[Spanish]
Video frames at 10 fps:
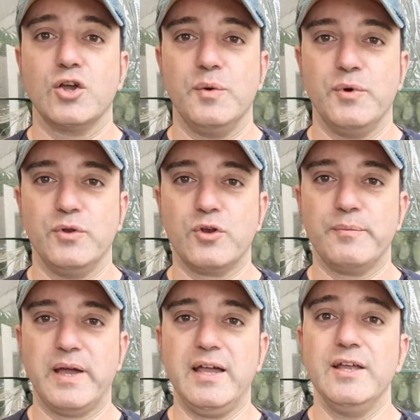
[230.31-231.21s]
como
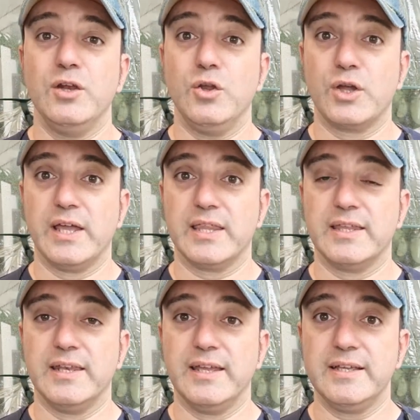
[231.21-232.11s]
norma, lo que
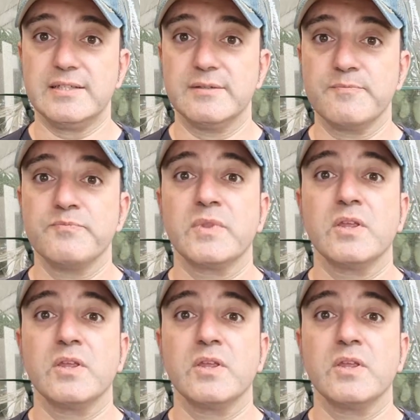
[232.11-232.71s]
hacen es